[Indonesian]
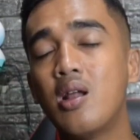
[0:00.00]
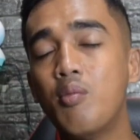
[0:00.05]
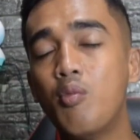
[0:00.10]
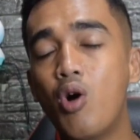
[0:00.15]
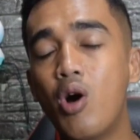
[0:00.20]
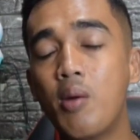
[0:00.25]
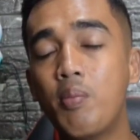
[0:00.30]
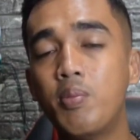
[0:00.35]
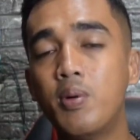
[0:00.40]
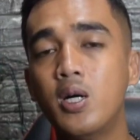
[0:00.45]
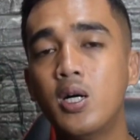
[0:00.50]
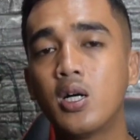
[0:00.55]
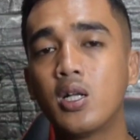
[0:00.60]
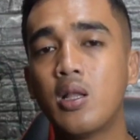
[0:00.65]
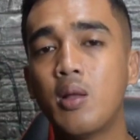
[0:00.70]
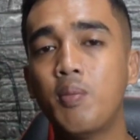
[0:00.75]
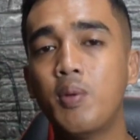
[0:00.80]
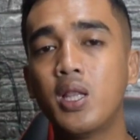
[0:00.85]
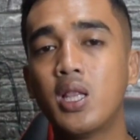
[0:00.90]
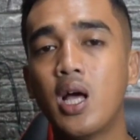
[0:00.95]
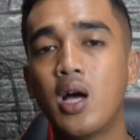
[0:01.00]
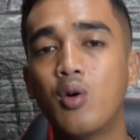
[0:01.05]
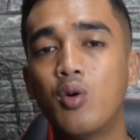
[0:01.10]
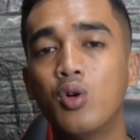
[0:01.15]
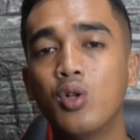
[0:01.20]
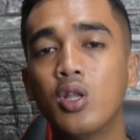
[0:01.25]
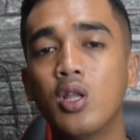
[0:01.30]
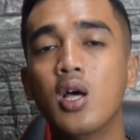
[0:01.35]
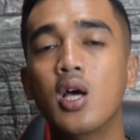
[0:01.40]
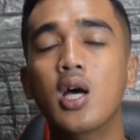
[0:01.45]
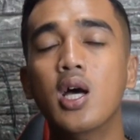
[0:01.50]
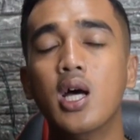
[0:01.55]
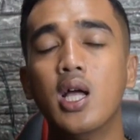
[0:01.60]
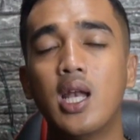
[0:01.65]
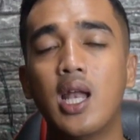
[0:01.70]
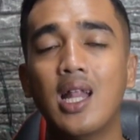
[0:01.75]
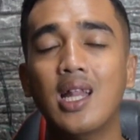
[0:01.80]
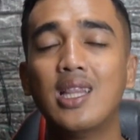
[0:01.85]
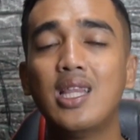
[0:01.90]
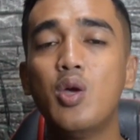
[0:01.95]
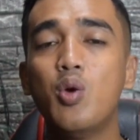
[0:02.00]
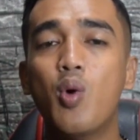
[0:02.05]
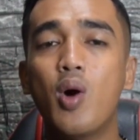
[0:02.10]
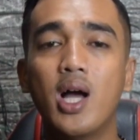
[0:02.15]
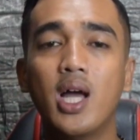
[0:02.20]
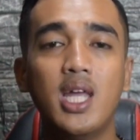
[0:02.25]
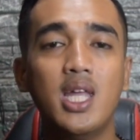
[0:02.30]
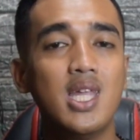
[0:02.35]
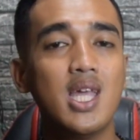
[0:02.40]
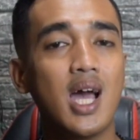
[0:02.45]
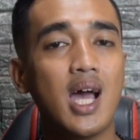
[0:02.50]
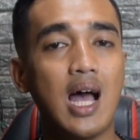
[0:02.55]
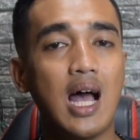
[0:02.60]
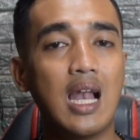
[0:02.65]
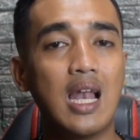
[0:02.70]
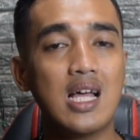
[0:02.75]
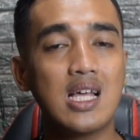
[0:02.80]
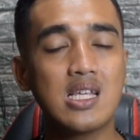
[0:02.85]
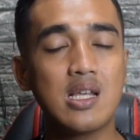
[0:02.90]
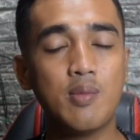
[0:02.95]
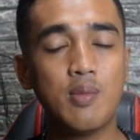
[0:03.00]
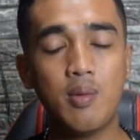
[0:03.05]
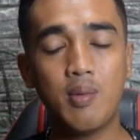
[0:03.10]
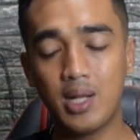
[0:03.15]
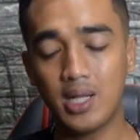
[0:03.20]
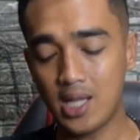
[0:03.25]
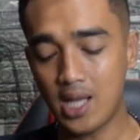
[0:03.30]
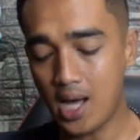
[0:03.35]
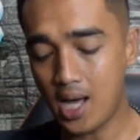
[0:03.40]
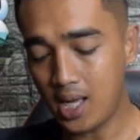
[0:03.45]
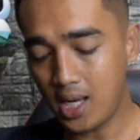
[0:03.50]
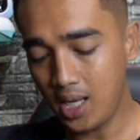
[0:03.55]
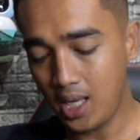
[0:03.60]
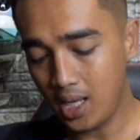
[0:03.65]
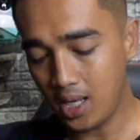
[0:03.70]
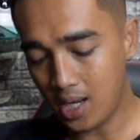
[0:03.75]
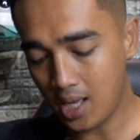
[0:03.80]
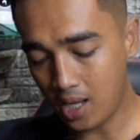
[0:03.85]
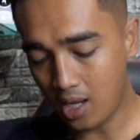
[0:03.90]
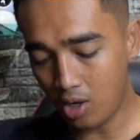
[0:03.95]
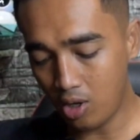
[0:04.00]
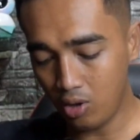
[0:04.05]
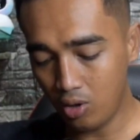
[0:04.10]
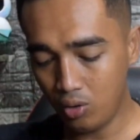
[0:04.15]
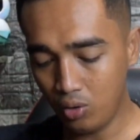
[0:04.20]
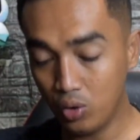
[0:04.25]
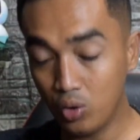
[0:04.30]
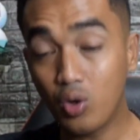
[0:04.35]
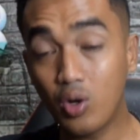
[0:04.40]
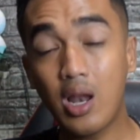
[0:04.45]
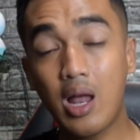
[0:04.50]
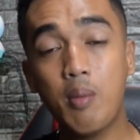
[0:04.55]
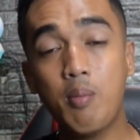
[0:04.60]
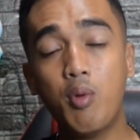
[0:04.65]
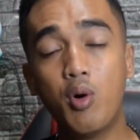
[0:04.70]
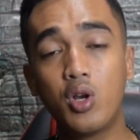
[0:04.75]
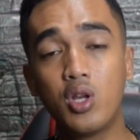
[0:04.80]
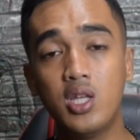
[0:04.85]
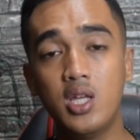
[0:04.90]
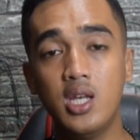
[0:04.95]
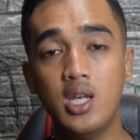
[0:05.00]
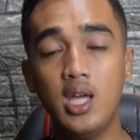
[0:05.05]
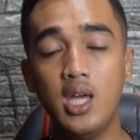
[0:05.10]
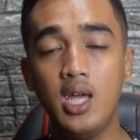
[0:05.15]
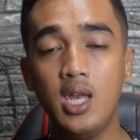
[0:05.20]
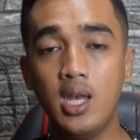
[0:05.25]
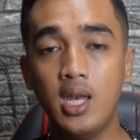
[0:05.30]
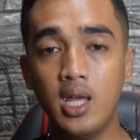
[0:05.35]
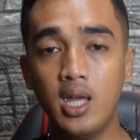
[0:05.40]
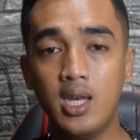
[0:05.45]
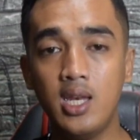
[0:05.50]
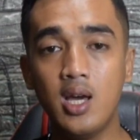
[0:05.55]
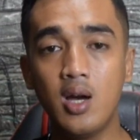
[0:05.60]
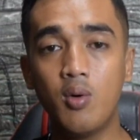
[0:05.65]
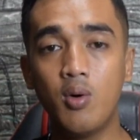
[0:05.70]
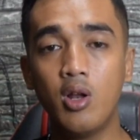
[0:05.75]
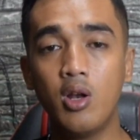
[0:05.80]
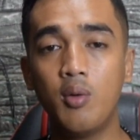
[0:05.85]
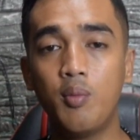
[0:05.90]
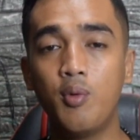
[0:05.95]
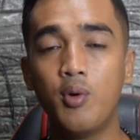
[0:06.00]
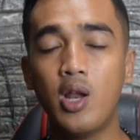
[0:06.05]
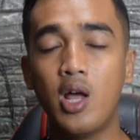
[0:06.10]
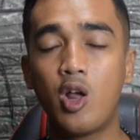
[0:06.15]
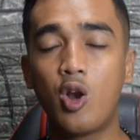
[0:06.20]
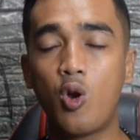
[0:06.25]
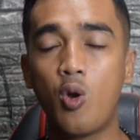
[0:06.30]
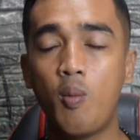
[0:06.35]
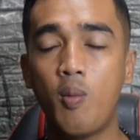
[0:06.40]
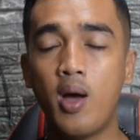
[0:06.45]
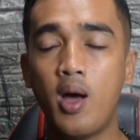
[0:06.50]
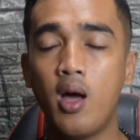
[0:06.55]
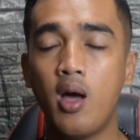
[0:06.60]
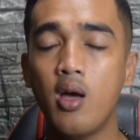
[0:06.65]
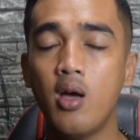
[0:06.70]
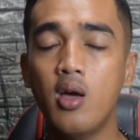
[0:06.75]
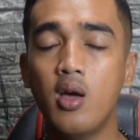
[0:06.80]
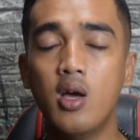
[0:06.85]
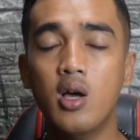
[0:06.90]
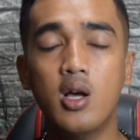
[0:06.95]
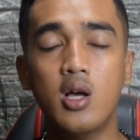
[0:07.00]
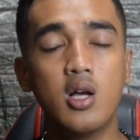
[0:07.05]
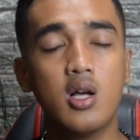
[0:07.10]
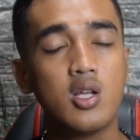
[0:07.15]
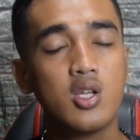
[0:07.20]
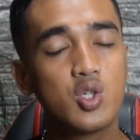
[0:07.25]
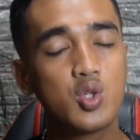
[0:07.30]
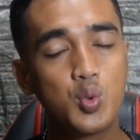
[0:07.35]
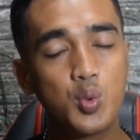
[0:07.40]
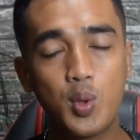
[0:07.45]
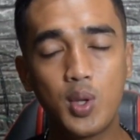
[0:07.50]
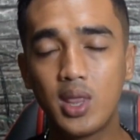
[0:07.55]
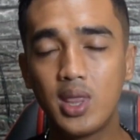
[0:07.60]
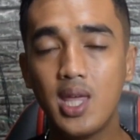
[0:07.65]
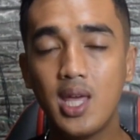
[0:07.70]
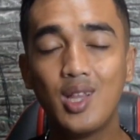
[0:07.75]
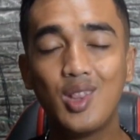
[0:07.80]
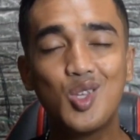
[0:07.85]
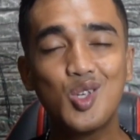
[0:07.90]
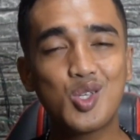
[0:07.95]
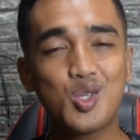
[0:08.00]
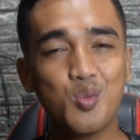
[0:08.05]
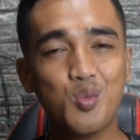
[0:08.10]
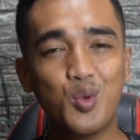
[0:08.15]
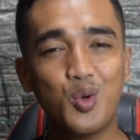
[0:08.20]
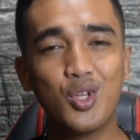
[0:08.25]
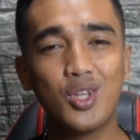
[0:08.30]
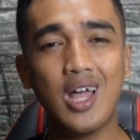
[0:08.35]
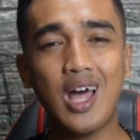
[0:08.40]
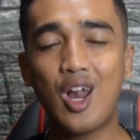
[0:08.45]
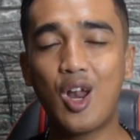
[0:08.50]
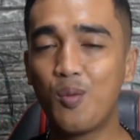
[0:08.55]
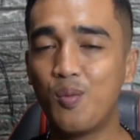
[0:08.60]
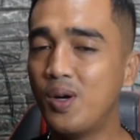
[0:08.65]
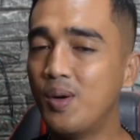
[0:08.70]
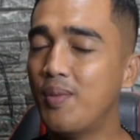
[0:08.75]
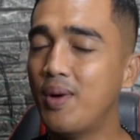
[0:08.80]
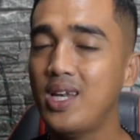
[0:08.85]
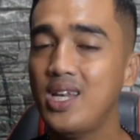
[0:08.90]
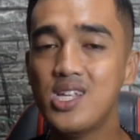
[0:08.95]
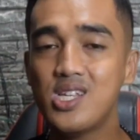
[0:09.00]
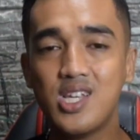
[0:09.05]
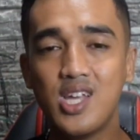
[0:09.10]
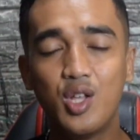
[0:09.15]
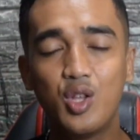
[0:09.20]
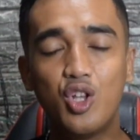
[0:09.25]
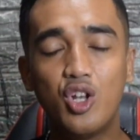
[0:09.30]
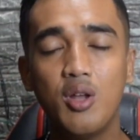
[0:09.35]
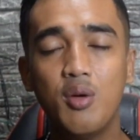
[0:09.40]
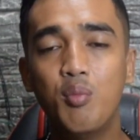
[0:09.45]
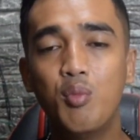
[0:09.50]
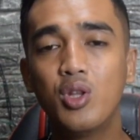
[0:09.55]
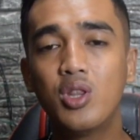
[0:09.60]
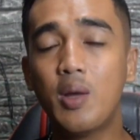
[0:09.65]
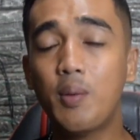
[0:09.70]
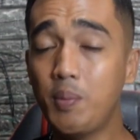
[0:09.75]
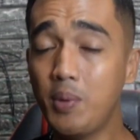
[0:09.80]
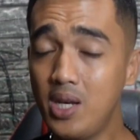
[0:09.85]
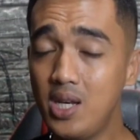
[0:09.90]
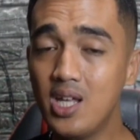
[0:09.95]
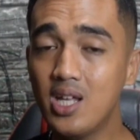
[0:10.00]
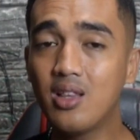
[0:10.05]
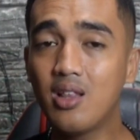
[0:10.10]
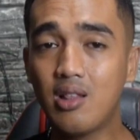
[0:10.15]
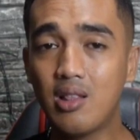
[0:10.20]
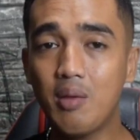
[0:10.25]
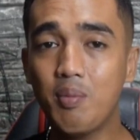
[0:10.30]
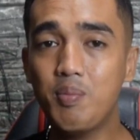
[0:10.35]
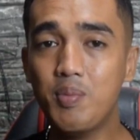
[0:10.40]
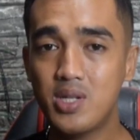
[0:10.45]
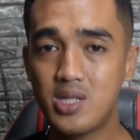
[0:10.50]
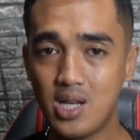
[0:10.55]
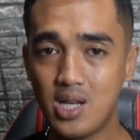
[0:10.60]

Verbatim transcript: bau apek tapi takut nanti wanginya kalah sama matahari nah kalau untuk Lamborghini ini dia walaupun aroma sweetnya itu smooth, aroma manisnya itu lembut, tapi dia tetap bisa